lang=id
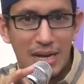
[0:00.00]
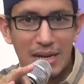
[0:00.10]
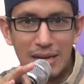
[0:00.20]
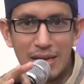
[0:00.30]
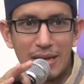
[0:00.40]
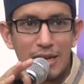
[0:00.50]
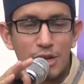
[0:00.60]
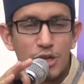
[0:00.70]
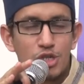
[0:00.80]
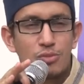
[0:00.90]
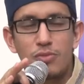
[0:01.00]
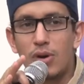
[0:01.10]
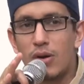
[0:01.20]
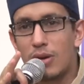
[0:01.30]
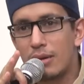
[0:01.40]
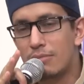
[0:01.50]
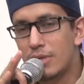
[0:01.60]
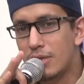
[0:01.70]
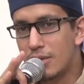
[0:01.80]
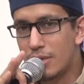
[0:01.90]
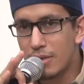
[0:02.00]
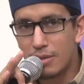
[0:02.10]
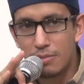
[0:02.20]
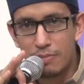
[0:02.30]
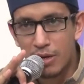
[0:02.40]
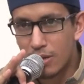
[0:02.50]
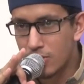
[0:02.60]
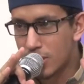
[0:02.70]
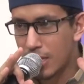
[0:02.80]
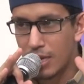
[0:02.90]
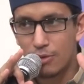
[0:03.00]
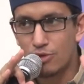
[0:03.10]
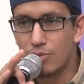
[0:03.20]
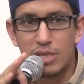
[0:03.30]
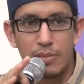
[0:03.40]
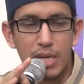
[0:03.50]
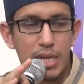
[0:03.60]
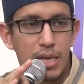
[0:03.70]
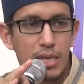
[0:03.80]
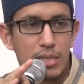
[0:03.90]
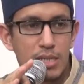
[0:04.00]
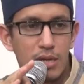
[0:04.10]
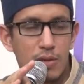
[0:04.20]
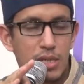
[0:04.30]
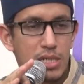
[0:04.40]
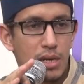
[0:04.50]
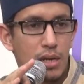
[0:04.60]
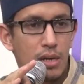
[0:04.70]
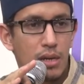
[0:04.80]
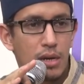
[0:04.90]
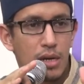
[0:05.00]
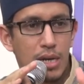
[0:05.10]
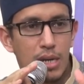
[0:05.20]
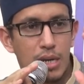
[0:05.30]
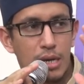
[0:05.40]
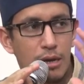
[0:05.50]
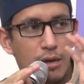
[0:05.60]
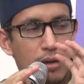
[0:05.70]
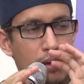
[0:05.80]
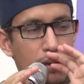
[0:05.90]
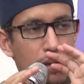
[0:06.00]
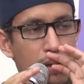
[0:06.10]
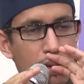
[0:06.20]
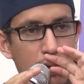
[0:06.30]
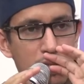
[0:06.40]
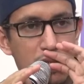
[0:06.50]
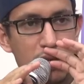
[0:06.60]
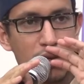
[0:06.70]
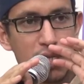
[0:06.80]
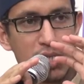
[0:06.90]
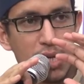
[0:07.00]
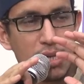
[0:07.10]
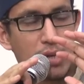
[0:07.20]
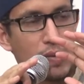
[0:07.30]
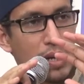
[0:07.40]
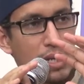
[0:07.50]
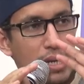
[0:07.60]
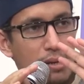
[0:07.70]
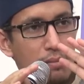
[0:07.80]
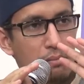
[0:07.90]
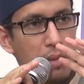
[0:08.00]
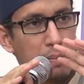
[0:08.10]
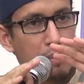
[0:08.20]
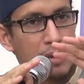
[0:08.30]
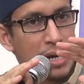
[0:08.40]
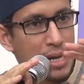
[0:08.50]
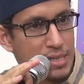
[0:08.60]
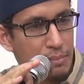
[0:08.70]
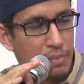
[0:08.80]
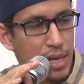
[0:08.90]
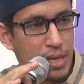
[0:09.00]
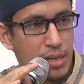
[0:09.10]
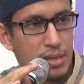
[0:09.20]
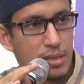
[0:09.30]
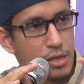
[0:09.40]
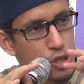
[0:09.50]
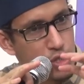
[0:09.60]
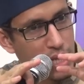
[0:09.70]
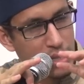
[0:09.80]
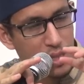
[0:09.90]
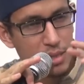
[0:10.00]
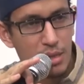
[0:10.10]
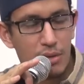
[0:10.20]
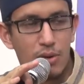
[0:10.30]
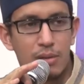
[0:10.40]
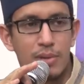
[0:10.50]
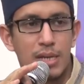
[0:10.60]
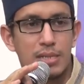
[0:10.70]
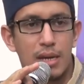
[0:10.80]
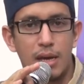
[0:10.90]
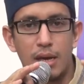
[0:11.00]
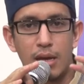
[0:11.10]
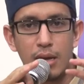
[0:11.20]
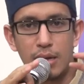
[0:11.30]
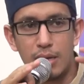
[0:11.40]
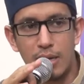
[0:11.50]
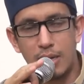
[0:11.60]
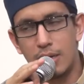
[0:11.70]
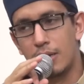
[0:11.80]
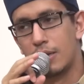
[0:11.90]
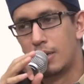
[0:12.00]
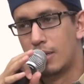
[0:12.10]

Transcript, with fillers: Mekah, semua orang berusaha untuk bisa menikahi Siti Khadijah. Karena Siti Khadijah ini orang yang memang bernasab baik, cantiknya luar biasa, dan